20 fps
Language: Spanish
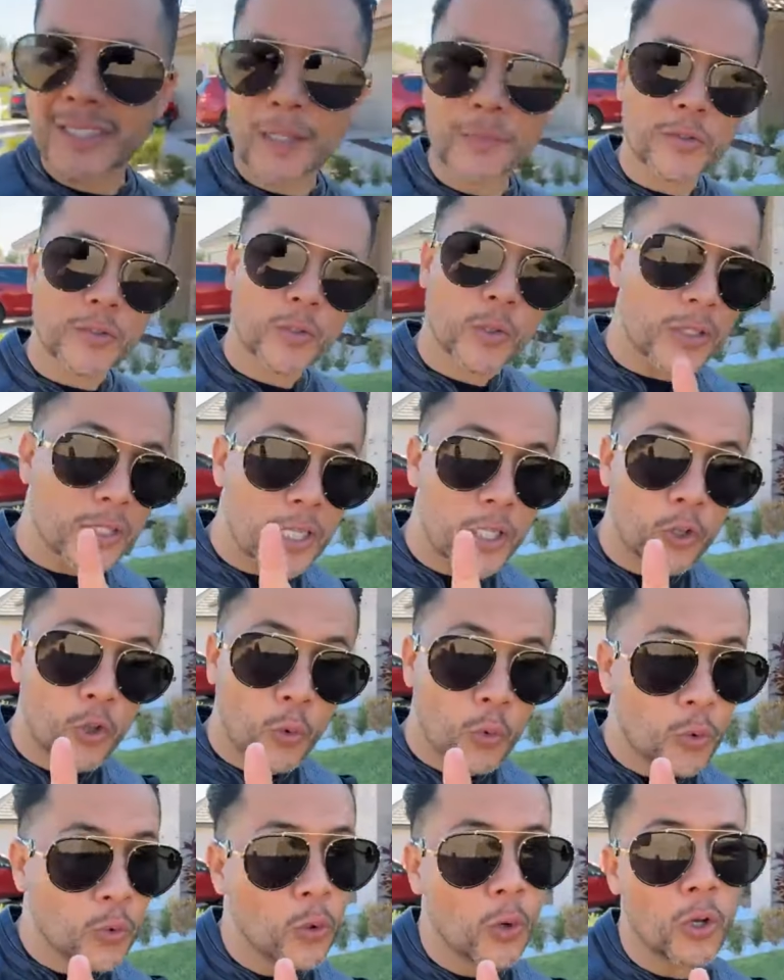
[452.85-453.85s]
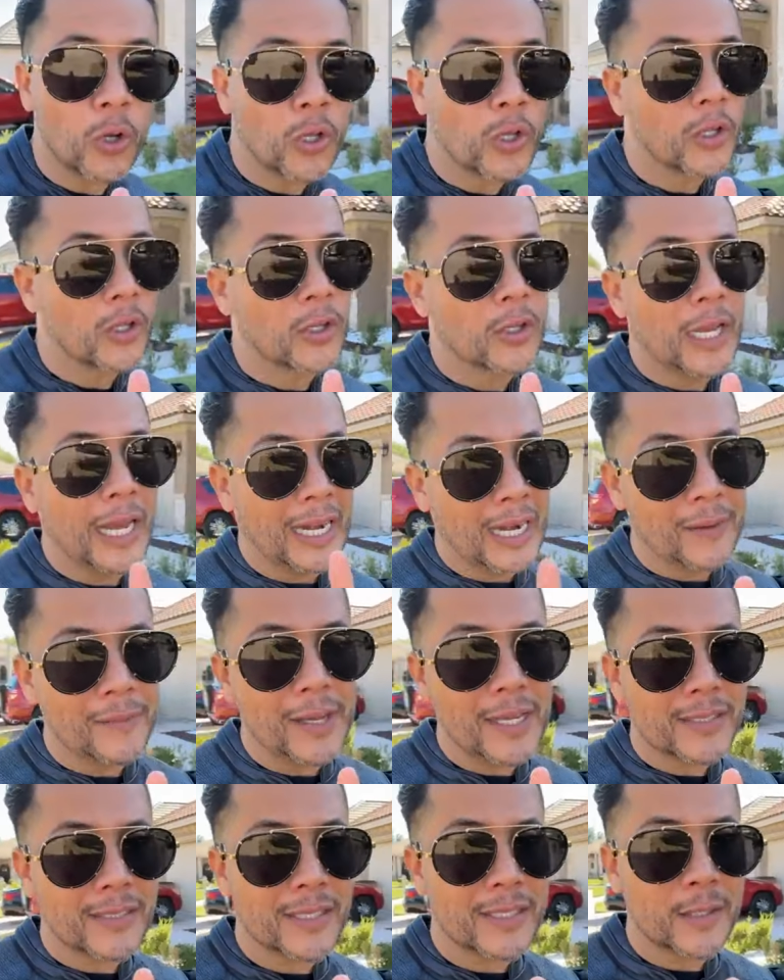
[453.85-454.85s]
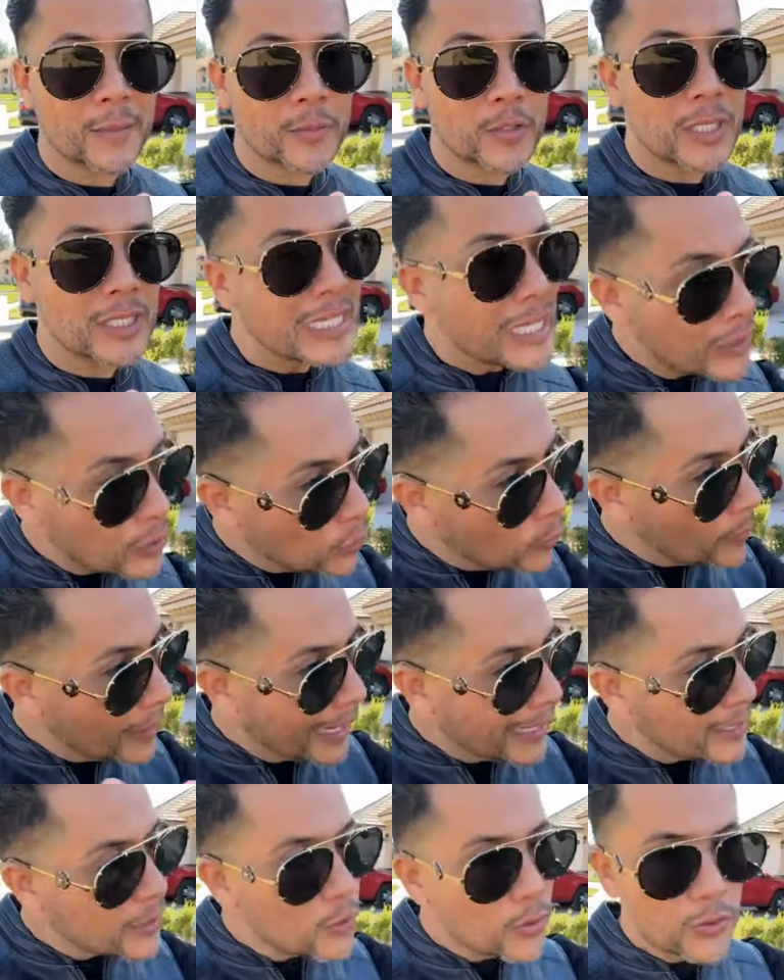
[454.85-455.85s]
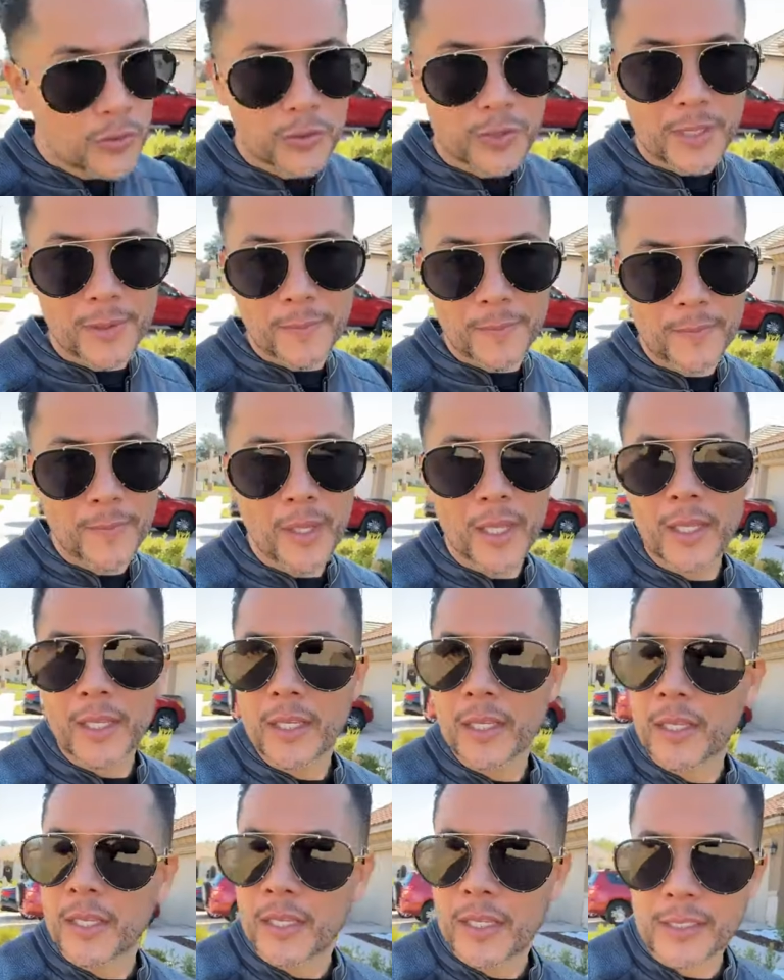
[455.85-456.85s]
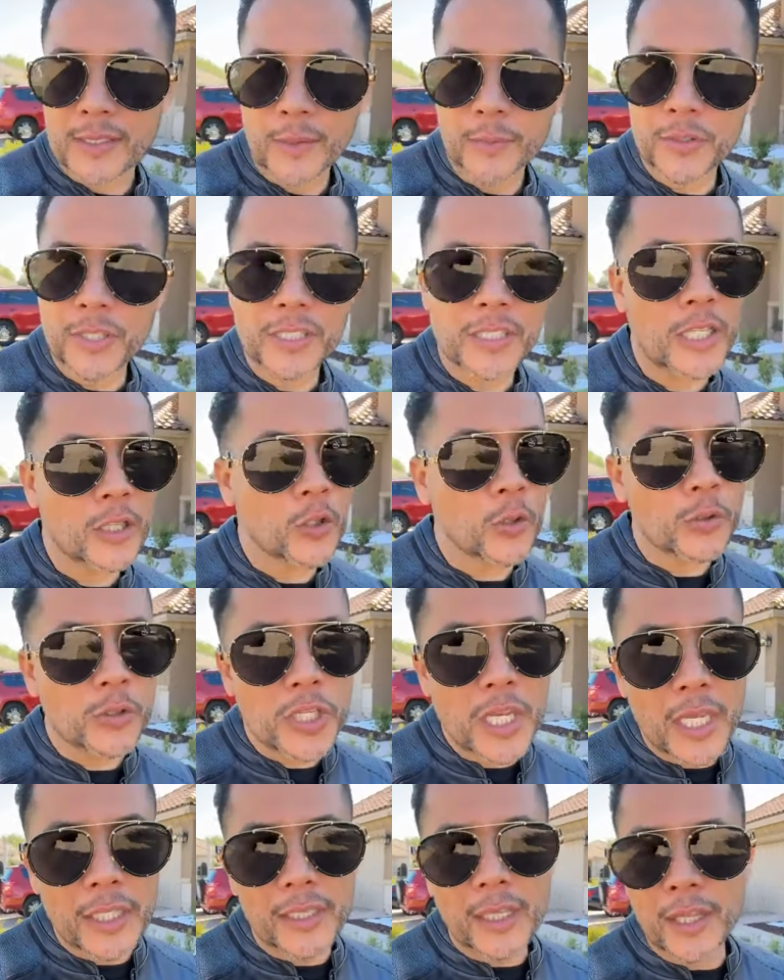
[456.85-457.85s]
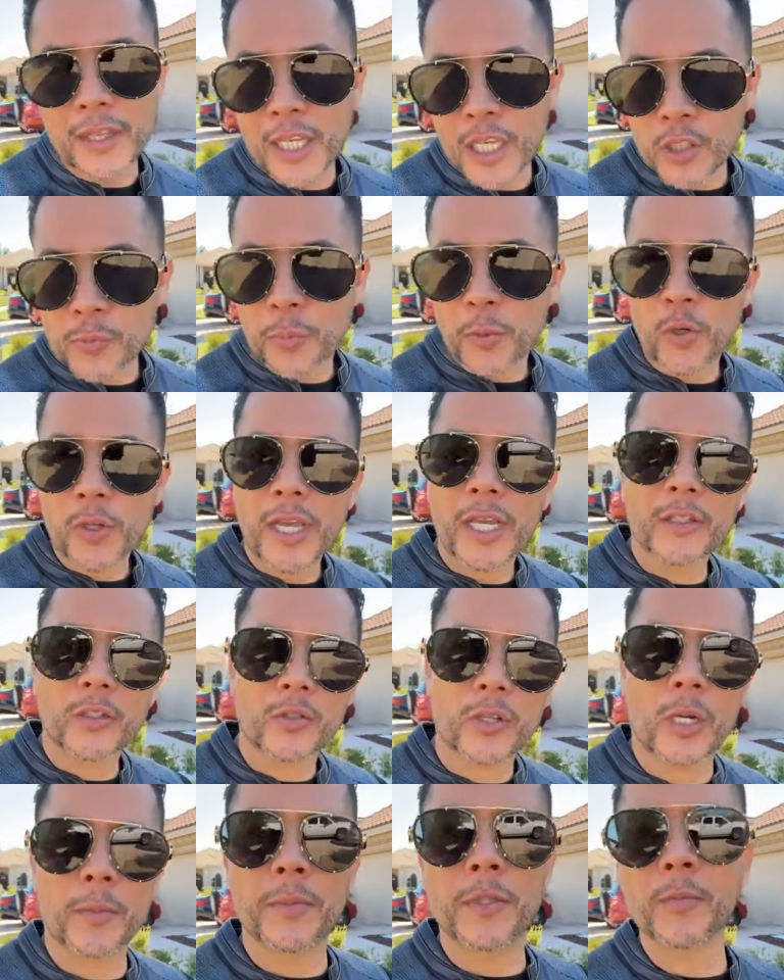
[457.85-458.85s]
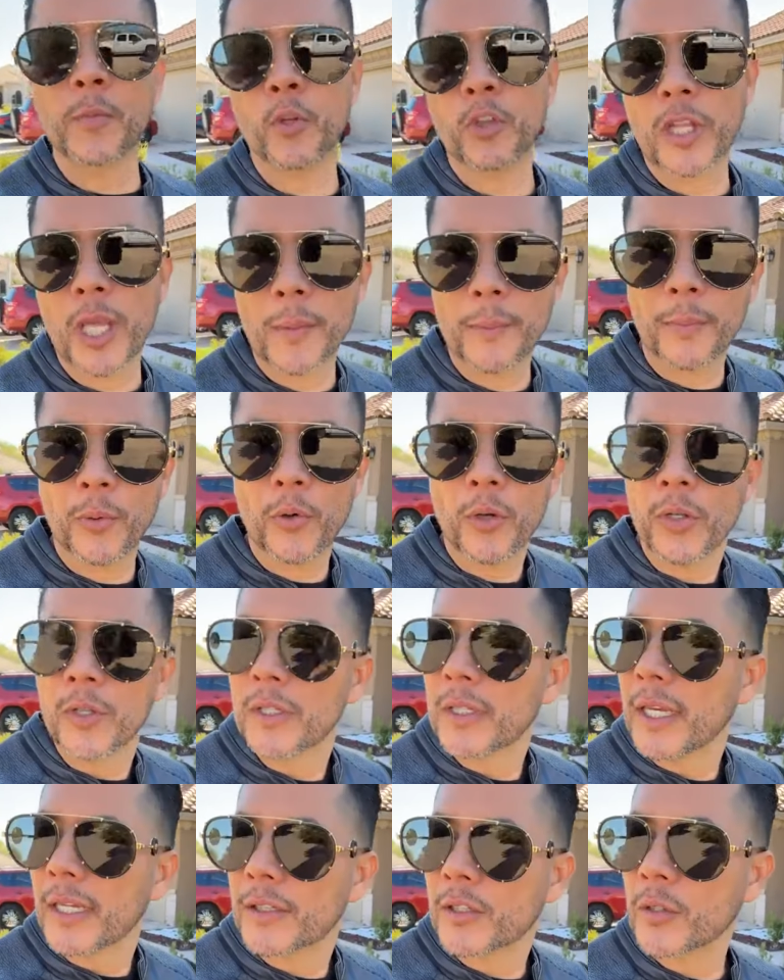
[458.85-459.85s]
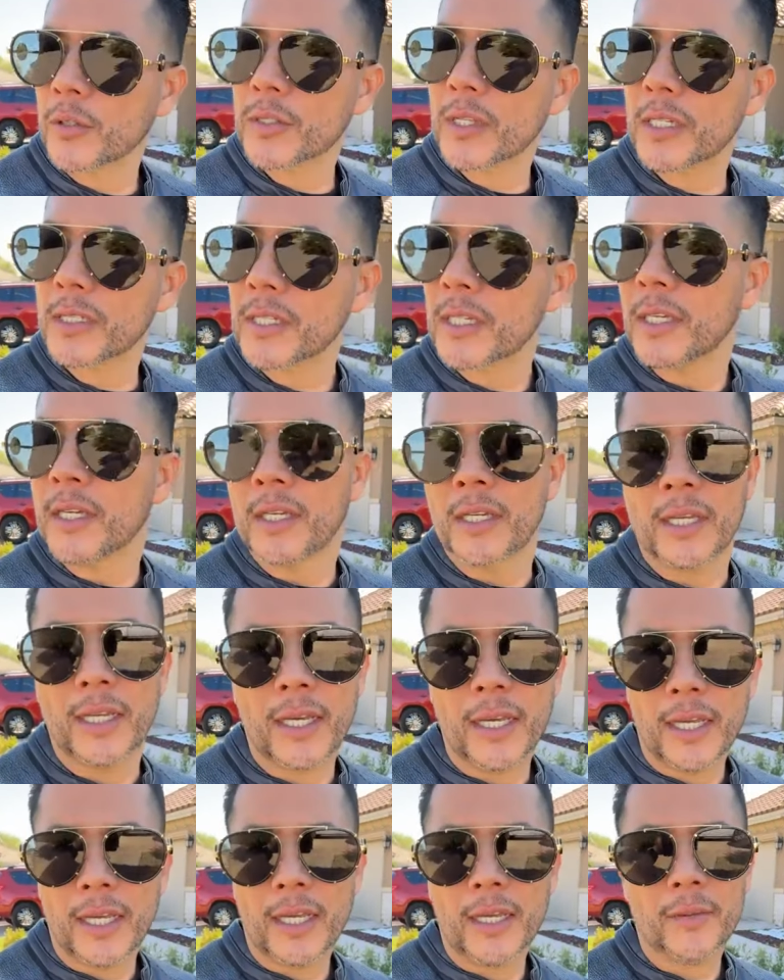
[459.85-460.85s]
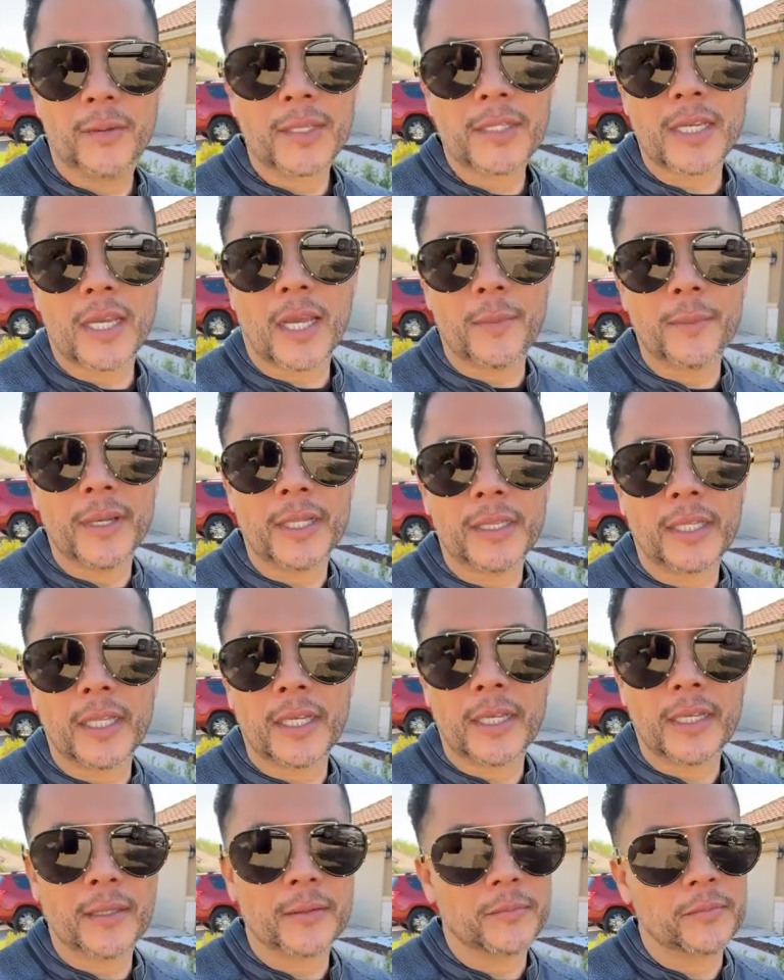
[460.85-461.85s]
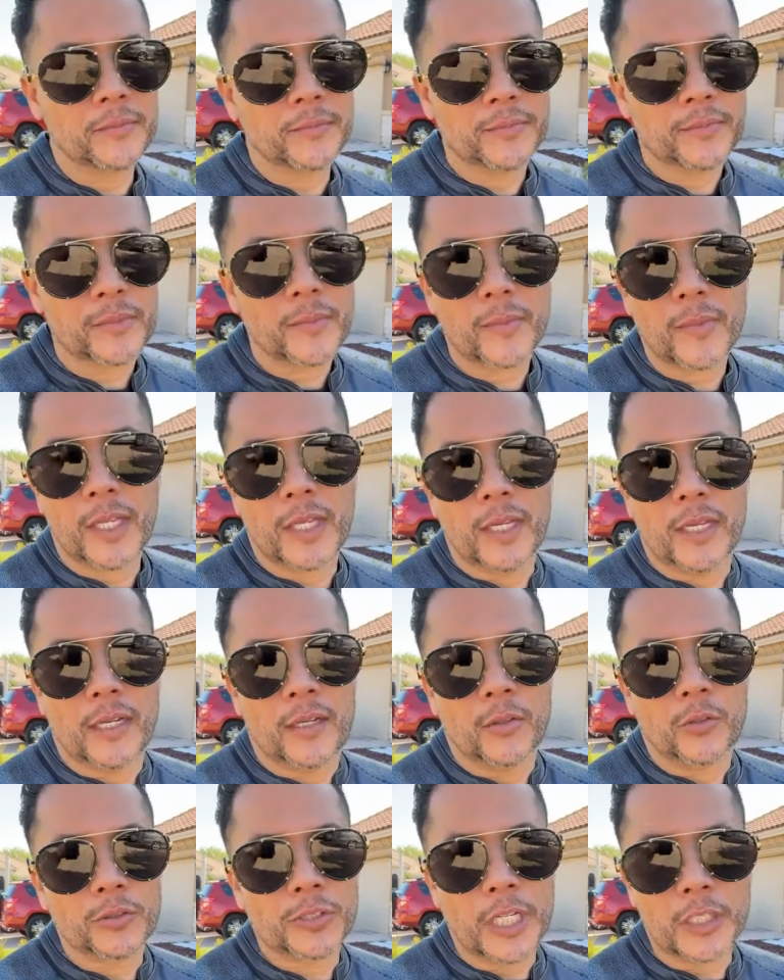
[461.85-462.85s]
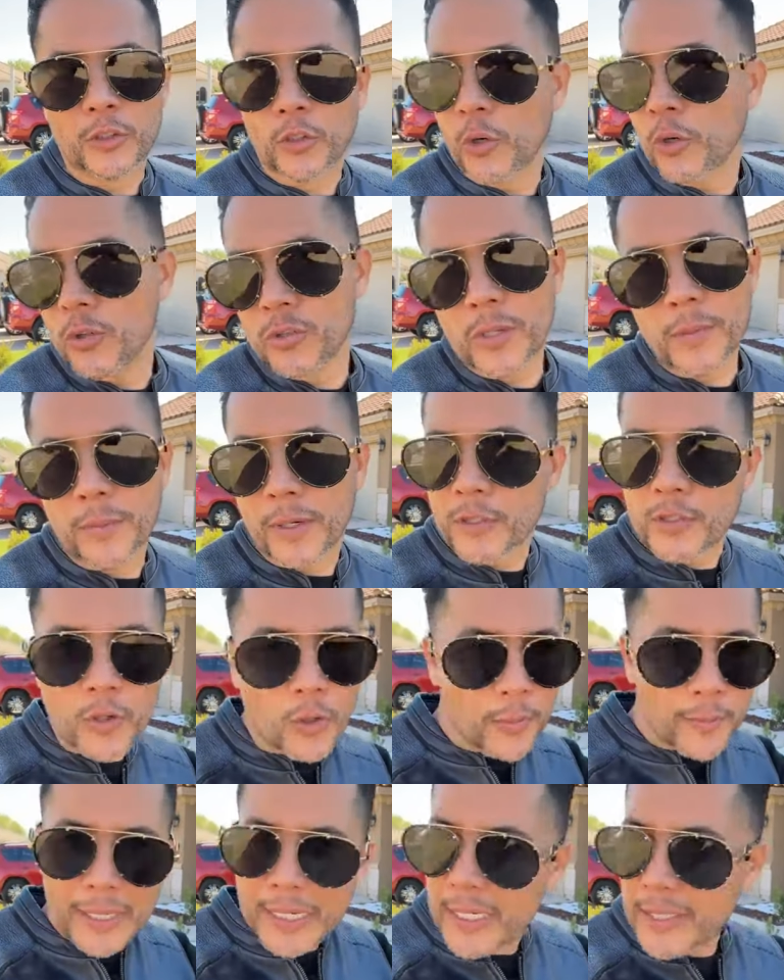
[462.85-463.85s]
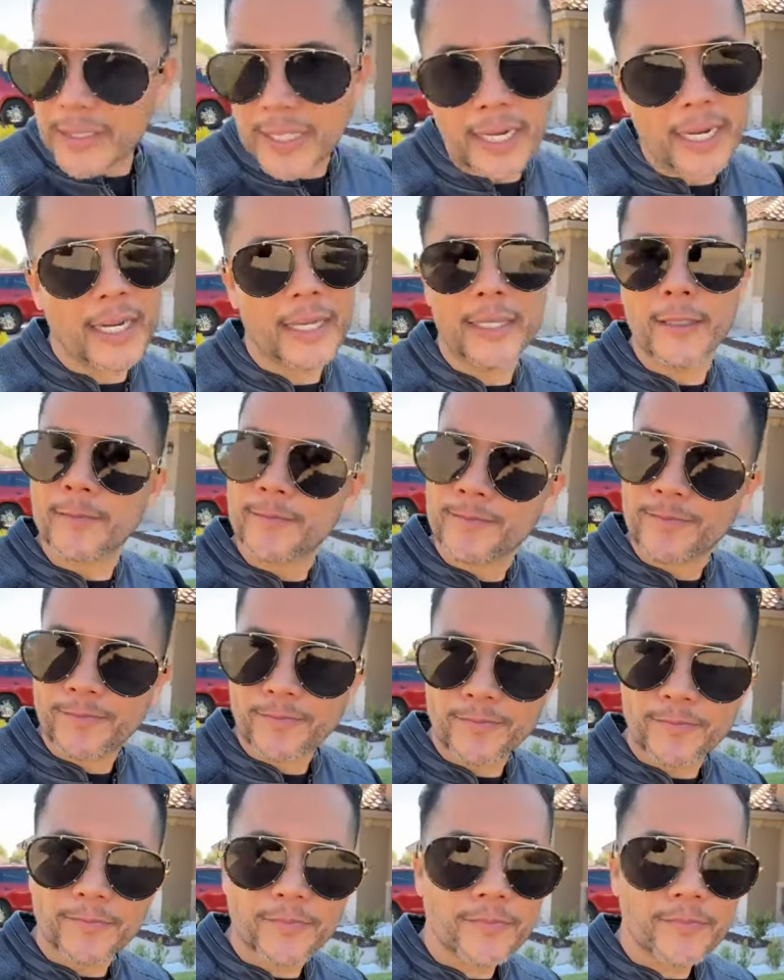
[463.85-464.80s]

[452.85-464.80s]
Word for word: Y estamos no haciendo uno a la vez, estamos haciendo varios, ¿sí? Estamos haciendo 7, 10 proyectos al mismo tiempo. Entonces, eh, básicamente eh, los retornos de inversión van a estar ahí.